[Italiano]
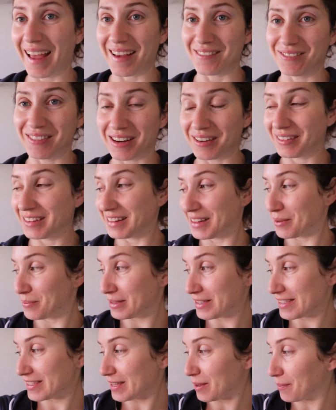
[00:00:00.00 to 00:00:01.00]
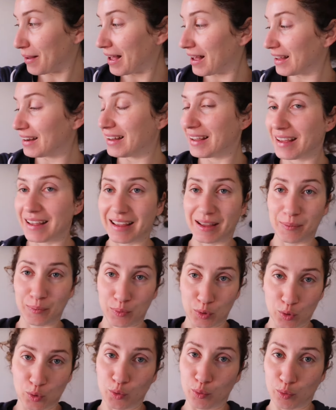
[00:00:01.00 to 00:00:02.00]
è veramente messa male e in
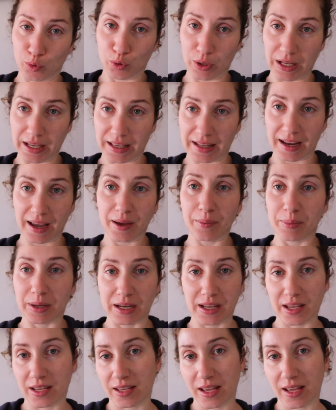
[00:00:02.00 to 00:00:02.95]
più pulire perché